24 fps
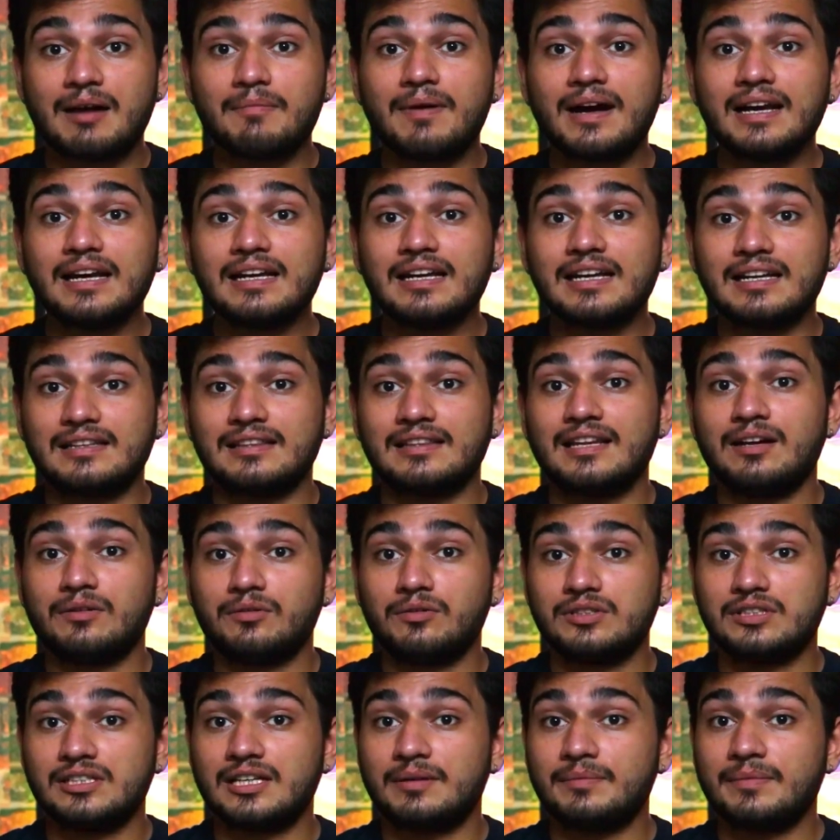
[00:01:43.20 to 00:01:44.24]
अब भाई इतना
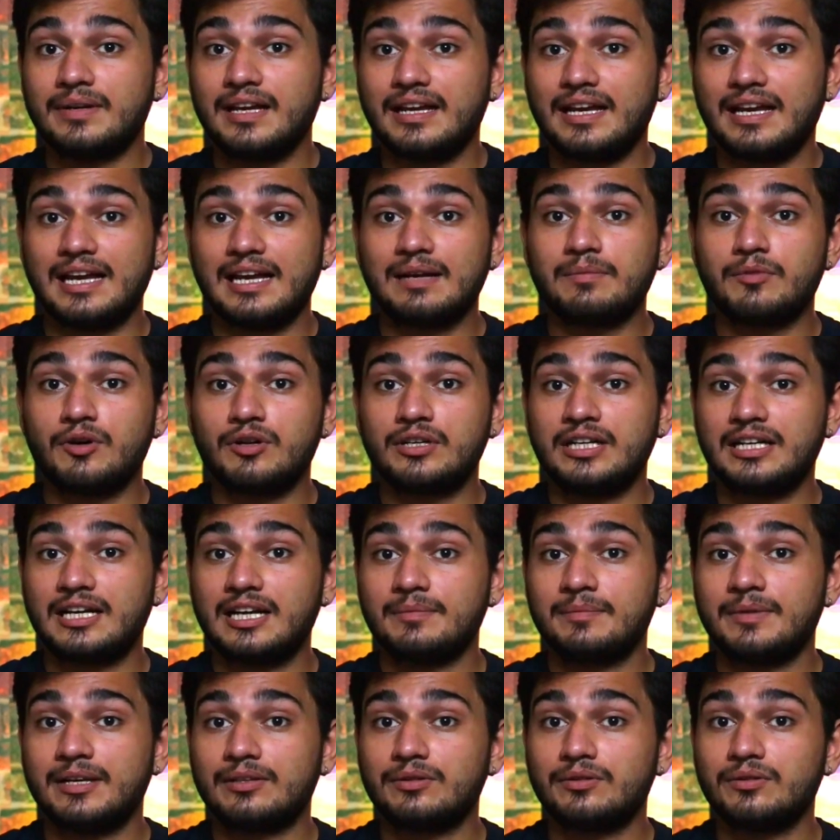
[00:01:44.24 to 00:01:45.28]
कुछ हमें एक
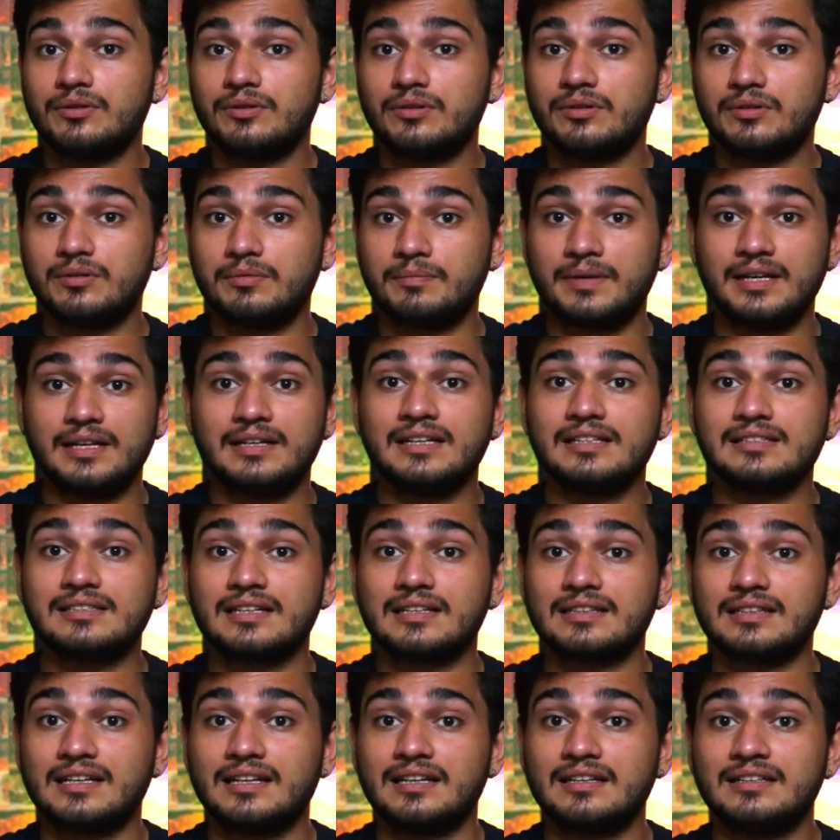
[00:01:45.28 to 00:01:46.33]
मोनीटर में तो मिल नहीं
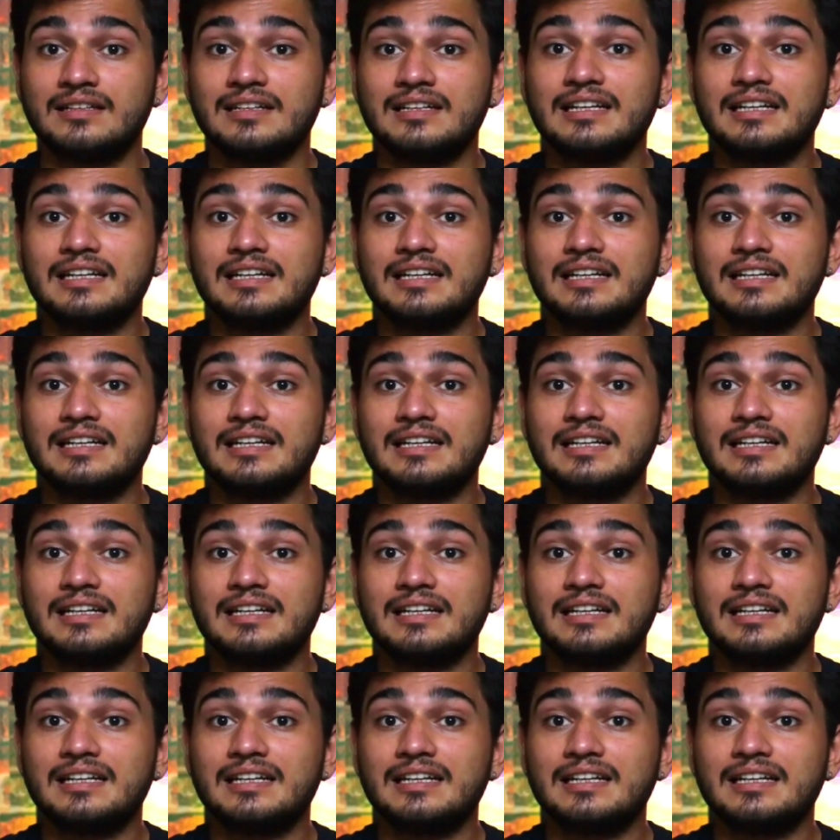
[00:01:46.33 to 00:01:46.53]
सकता